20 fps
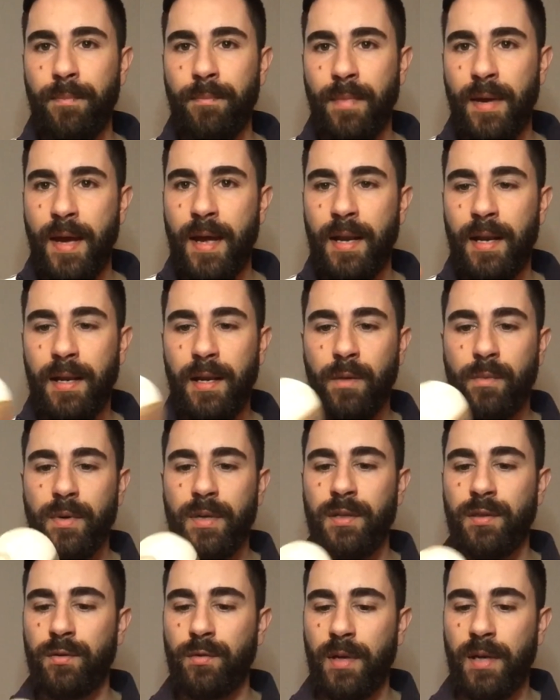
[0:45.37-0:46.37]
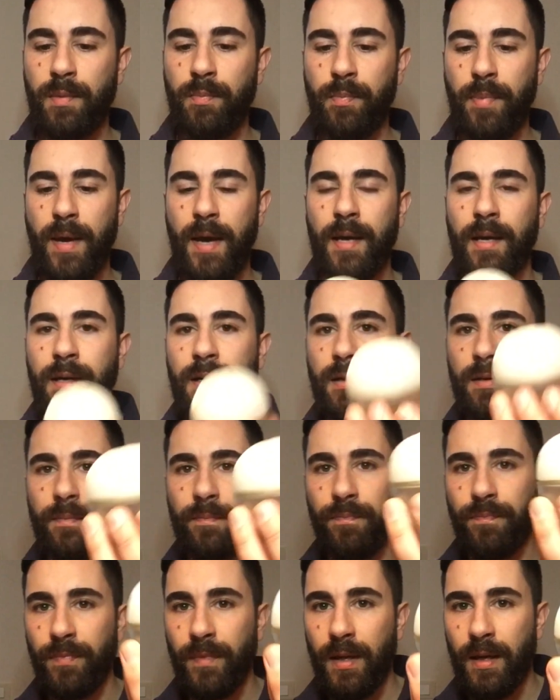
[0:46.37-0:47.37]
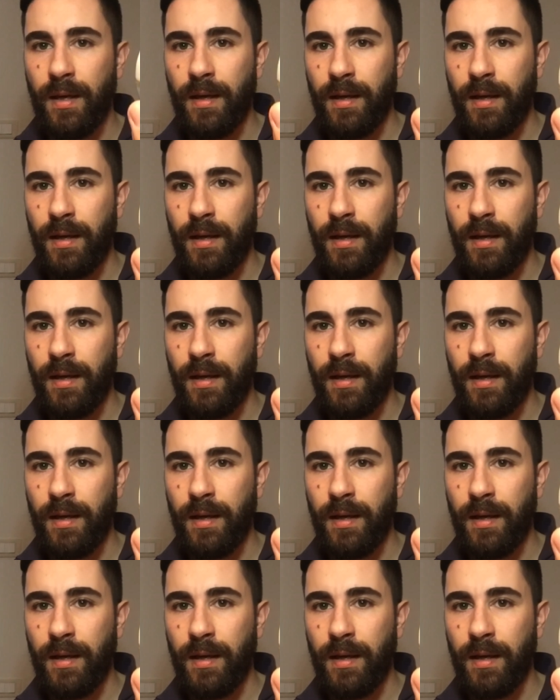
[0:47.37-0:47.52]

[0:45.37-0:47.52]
ml questo è il pack